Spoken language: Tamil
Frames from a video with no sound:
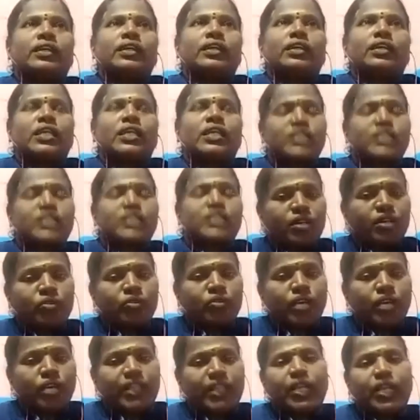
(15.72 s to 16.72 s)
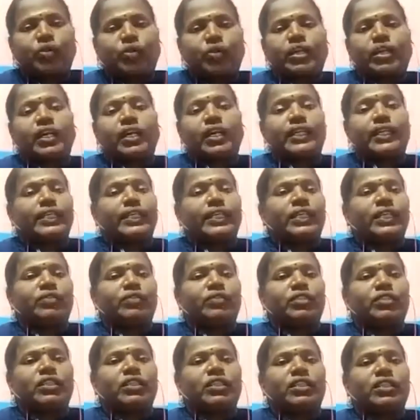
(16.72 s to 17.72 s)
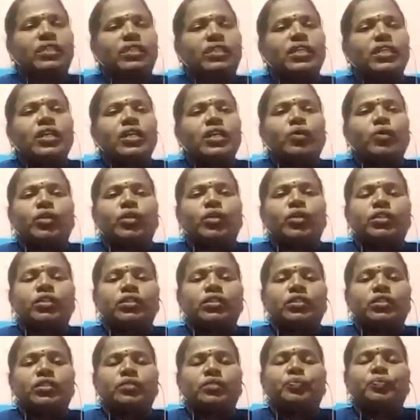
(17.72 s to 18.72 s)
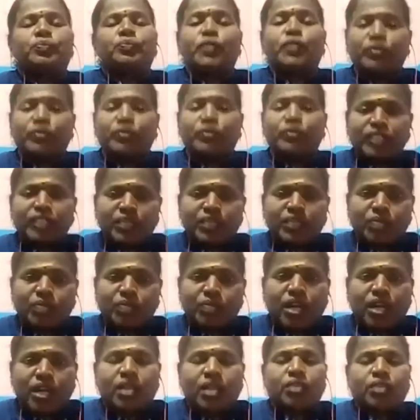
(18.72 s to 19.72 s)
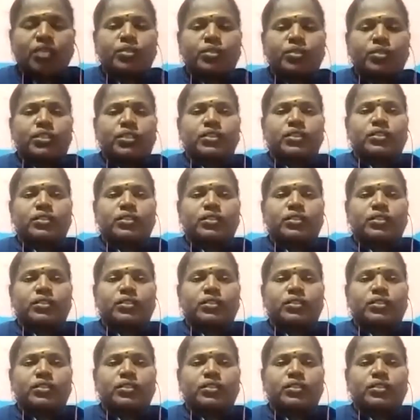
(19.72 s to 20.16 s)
எஸ்ரா ஐயாவுடைய கதைகள் வந்து ஒரு புதுவிதமான ஒரு